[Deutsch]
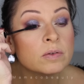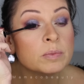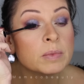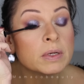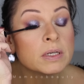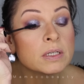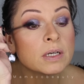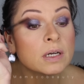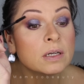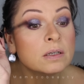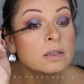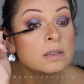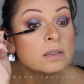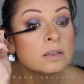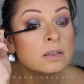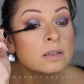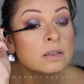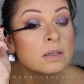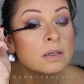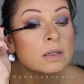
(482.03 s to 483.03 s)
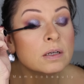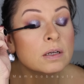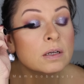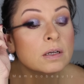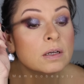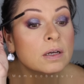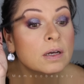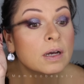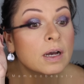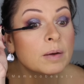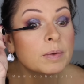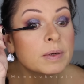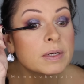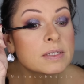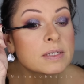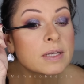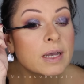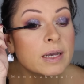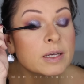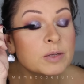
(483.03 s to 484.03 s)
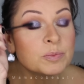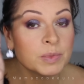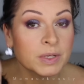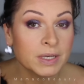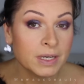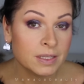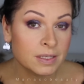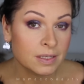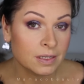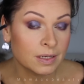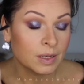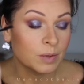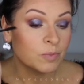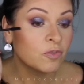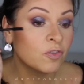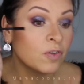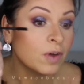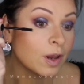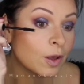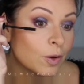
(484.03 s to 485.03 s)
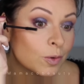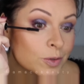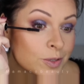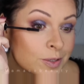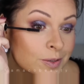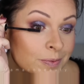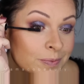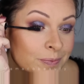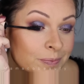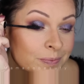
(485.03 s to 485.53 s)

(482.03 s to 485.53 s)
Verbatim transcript: wie manch andere, aber das reicht mir jetzt in dem Fall aus.